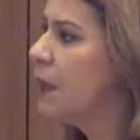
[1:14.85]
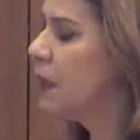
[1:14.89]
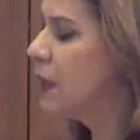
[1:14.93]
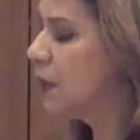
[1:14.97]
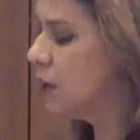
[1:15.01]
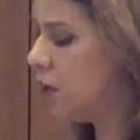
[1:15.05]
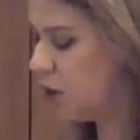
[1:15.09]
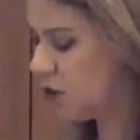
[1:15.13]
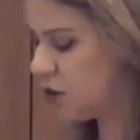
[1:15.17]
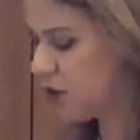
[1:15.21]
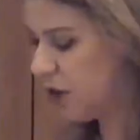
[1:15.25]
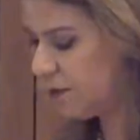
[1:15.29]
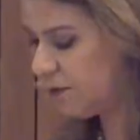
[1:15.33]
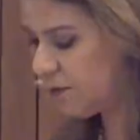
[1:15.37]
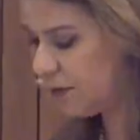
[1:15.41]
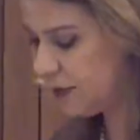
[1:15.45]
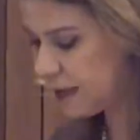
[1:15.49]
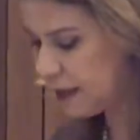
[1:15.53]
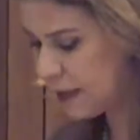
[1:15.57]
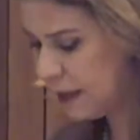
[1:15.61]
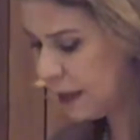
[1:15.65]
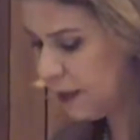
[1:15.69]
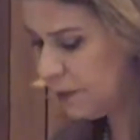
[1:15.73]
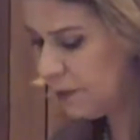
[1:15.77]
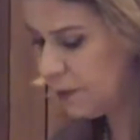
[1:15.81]
nós já
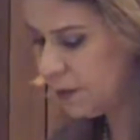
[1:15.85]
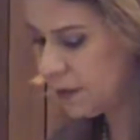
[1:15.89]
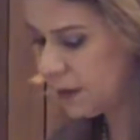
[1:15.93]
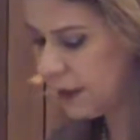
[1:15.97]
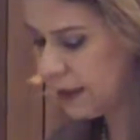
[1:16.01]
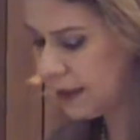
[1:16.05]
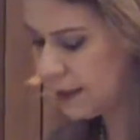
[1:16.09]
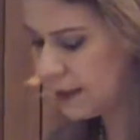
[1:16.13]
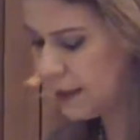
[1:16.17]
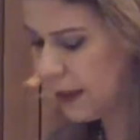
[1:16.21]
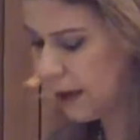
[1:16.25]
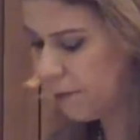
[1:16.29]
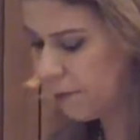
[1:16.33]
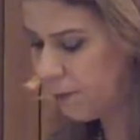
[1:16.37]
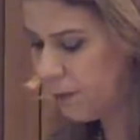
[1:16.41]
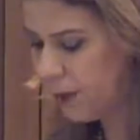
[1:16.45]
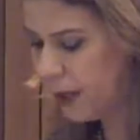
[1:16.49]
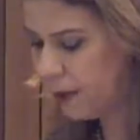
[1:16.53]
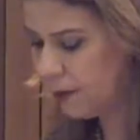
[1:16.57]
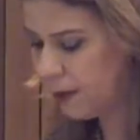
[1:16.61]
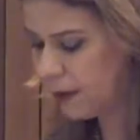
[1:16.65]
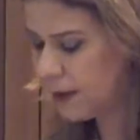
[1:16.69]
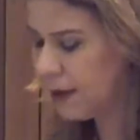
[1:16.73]
fizemos esse apelo